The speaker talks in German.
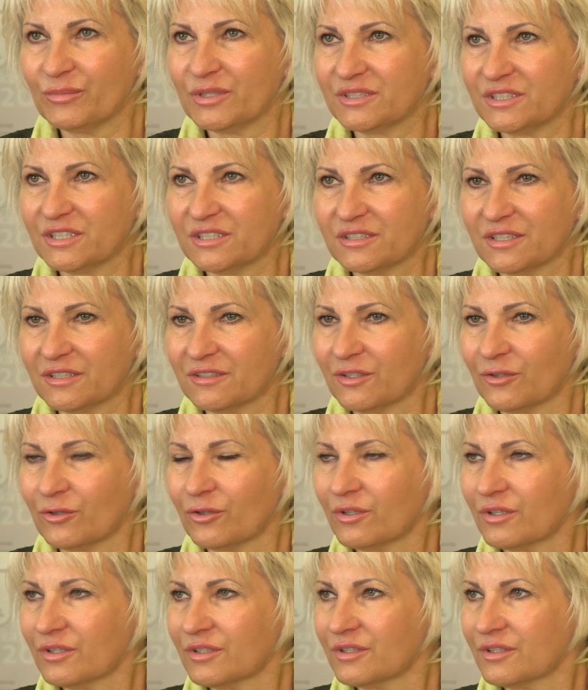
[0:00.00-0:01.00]
Wenn man sich dann
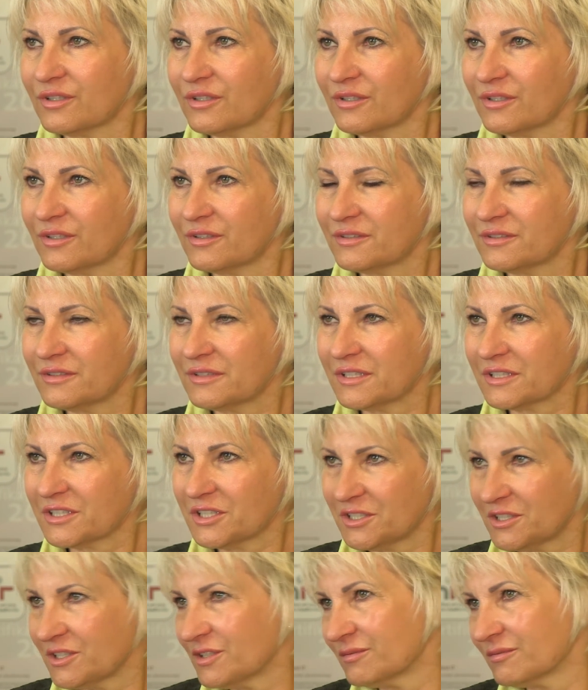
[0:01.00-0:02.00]
auch äh, die
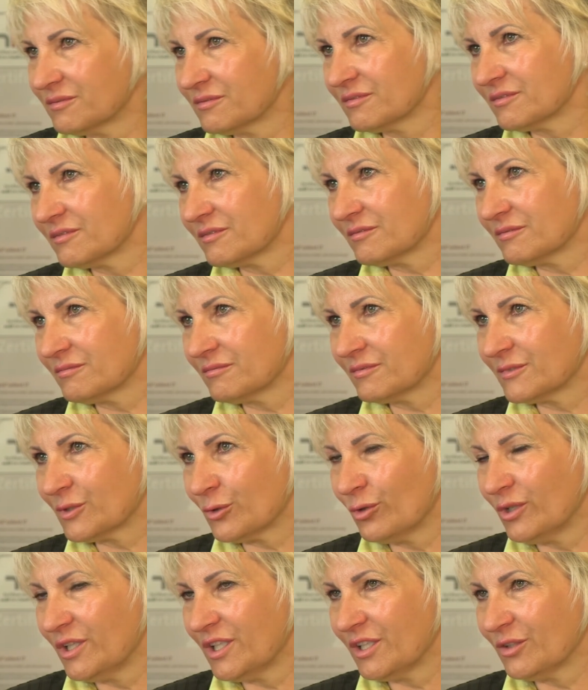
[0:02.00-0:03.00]
richtigen
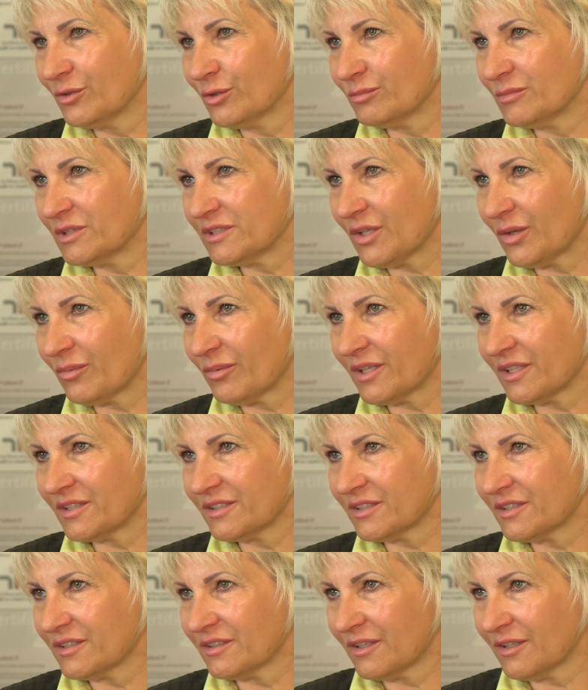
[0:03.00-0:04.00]
Kollegen und
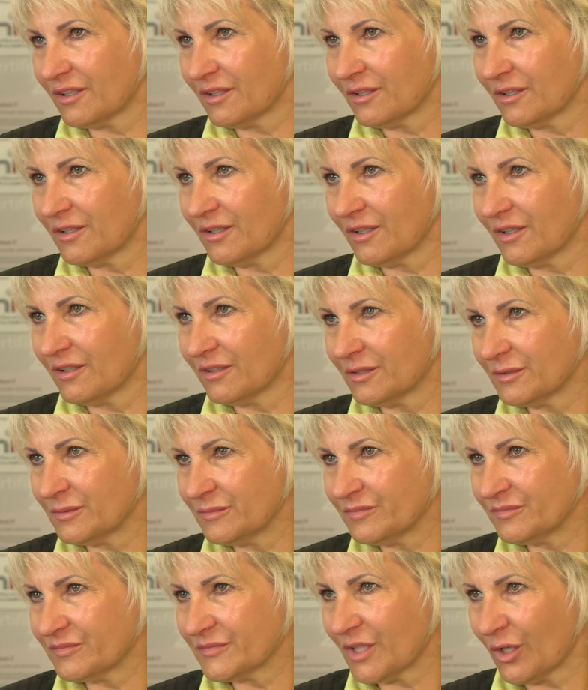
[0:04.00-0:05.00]
Mitarbeiter äh,
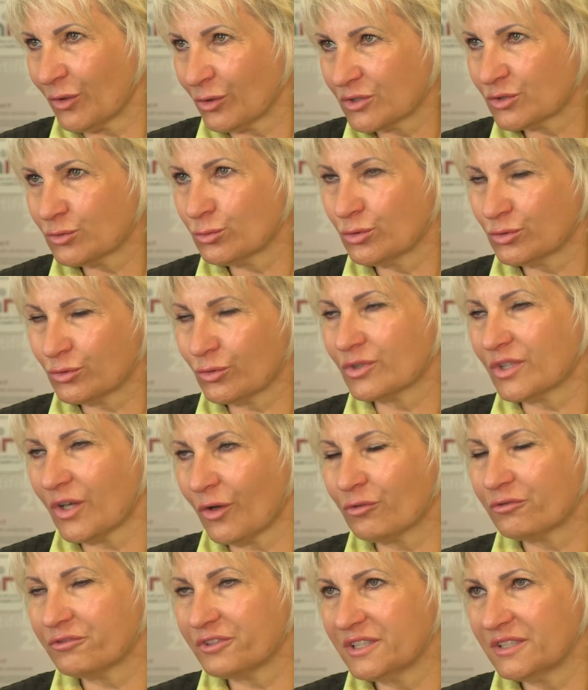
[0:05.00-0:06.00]
ähm, aussucht
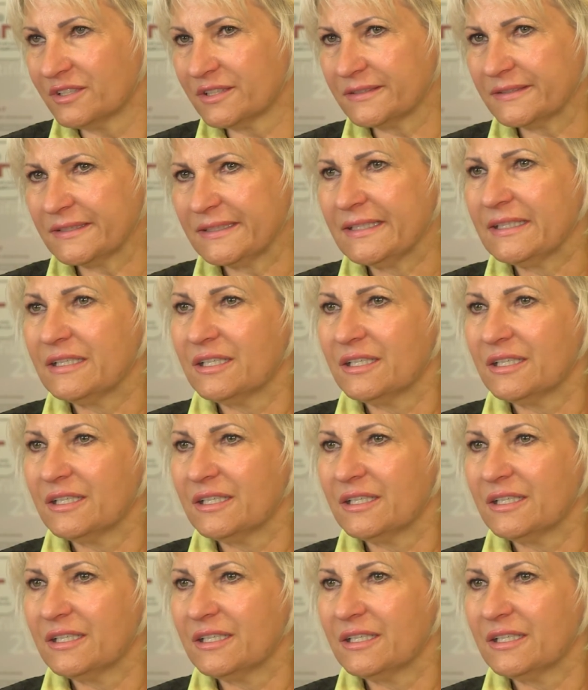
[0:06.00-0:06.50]
oder auch findet,